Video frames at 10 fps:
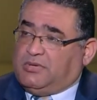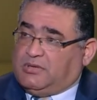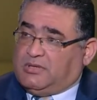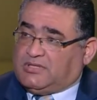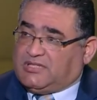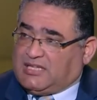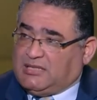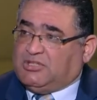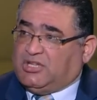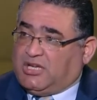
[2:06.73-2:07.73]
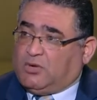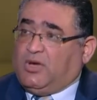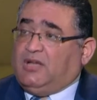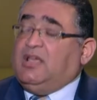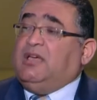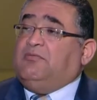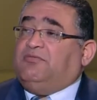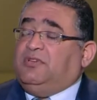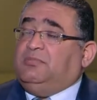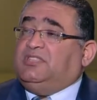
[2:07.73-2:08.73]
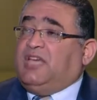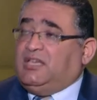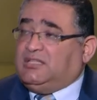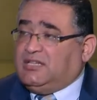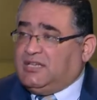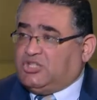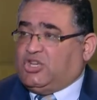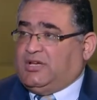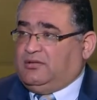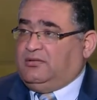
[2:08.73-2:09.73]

آه، استخدمت الاخوان في بدايه النشاه